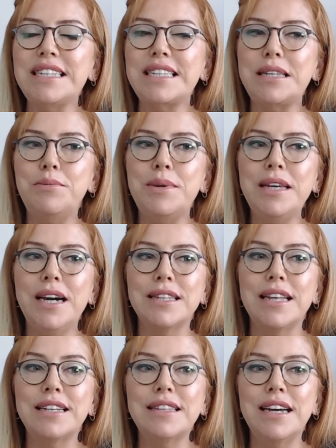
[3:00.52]
gibi
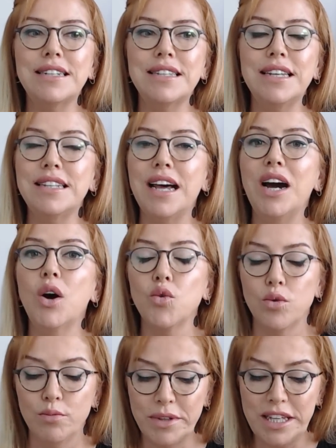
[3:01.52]
alanlarda daha
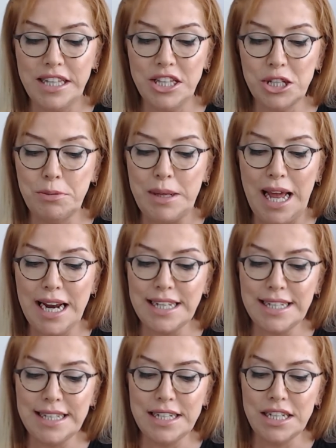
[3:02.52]
olumlu gelişmeler
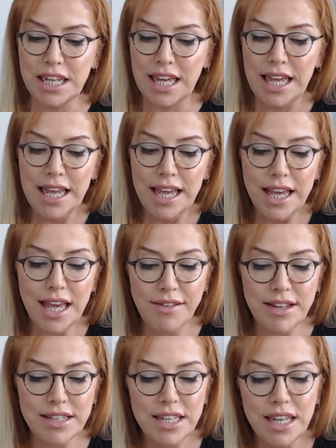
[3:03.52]
getirecek.
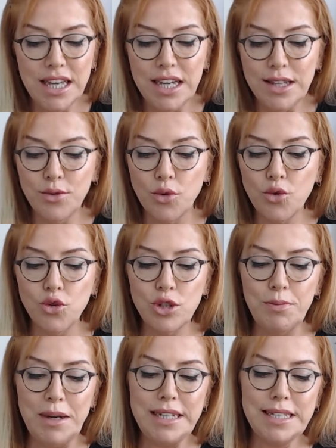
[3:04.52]
Evet 9
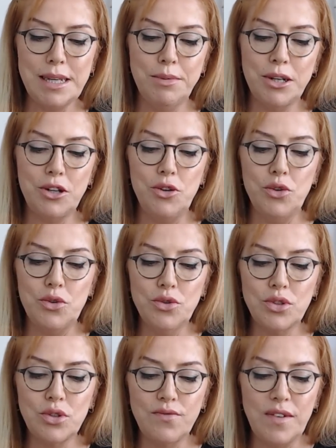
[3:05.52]
Mayıs'a
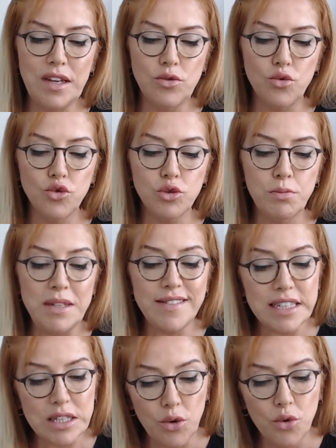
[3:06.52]
bakıyoruz ve 9 Mayıs ve
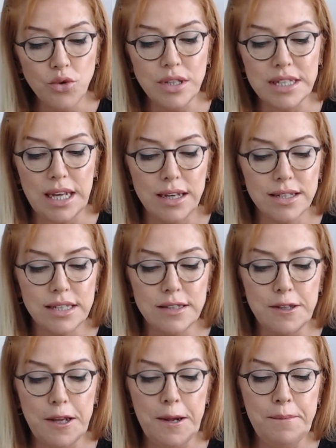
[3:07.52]
sonrası
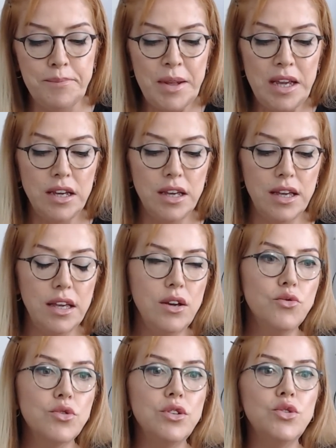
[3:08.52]
aslında e,
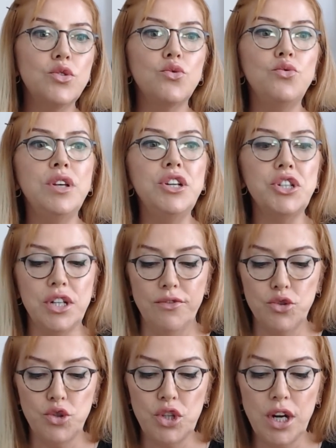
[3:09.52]
Uranüs Güneş
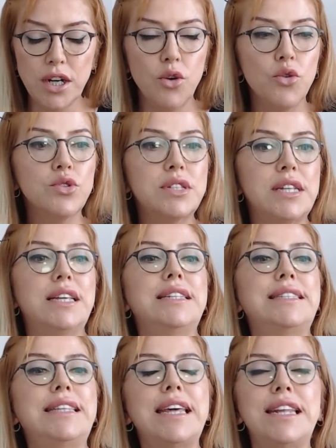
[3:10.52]
kavuşacak
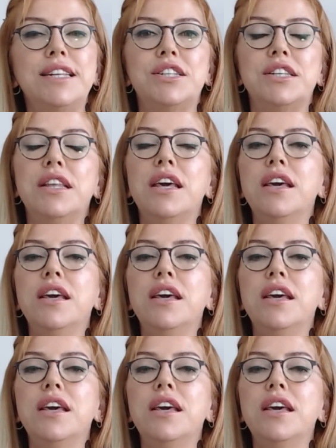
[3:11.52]
18 derecede.